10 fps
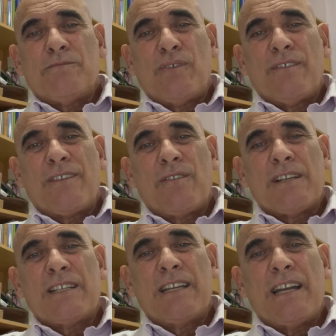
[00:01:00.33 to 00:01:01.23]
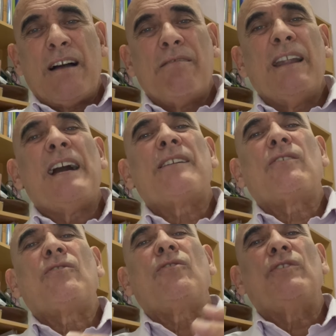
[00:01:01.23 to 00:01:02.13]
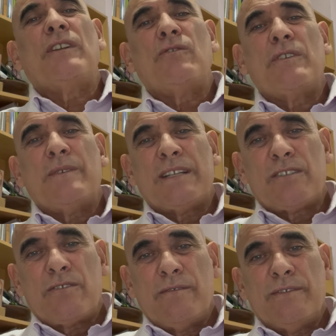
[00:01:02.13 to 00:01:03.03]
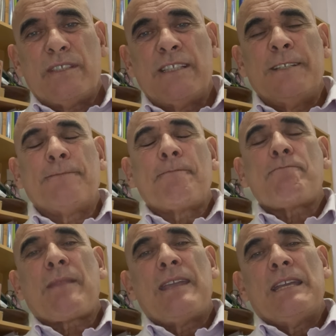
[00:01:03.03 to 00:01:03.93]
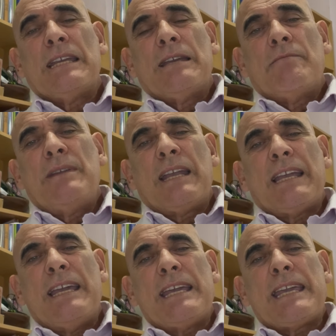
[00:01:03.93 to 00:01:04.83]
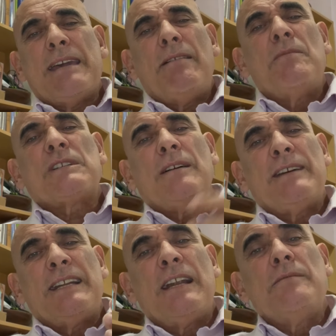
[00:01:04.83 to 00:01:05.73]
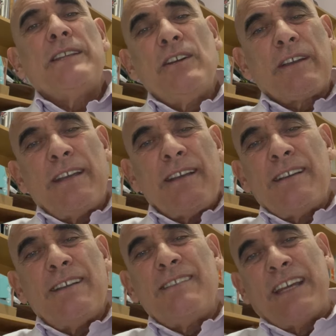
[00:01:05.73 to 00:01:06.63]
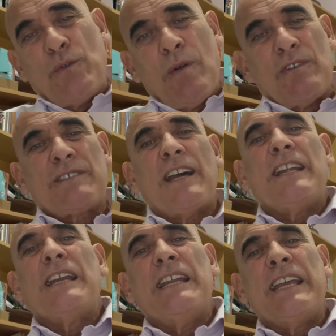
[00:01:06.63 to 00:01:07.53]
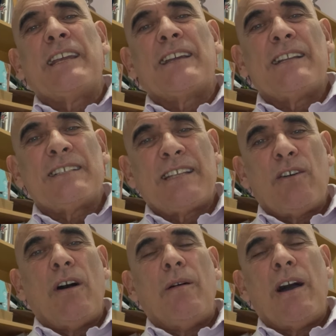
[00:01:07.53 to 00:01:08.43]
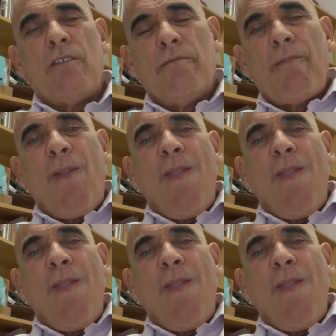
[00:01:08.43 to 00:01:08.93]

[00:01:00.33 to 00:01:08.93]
por decirlo así, hablar con el universo. Bien, eh, ¿qué vamos a ver en el video que de nuevo está en el link que les dejo abajo?